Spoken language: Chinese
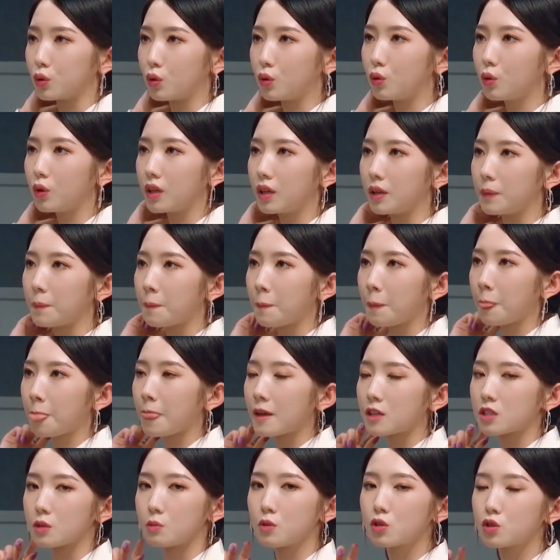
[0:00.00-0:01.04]
会
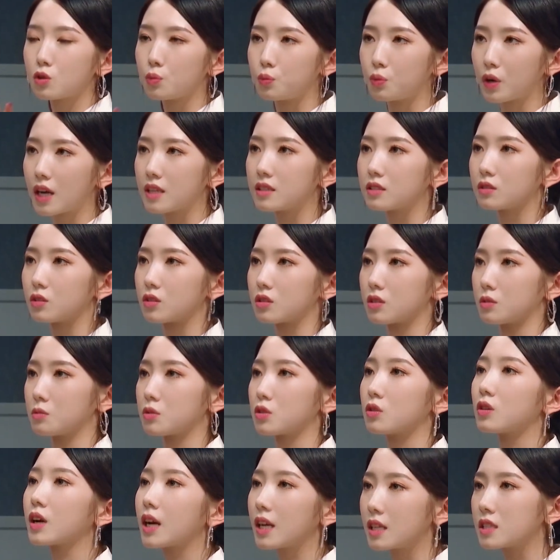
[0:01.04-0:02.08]
什么时候不看镜头，什么
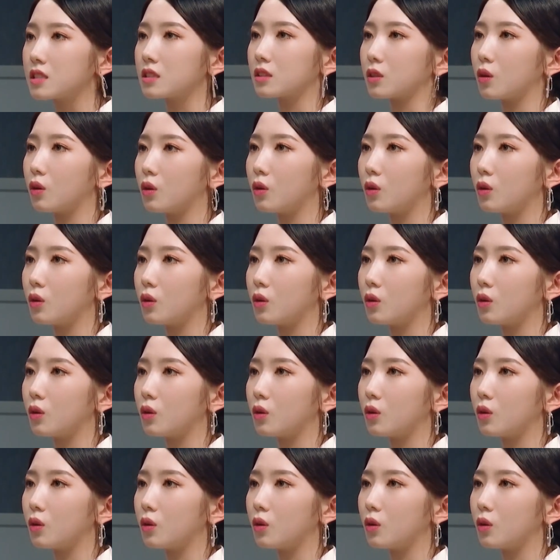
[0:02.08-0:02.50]
时候看镜头。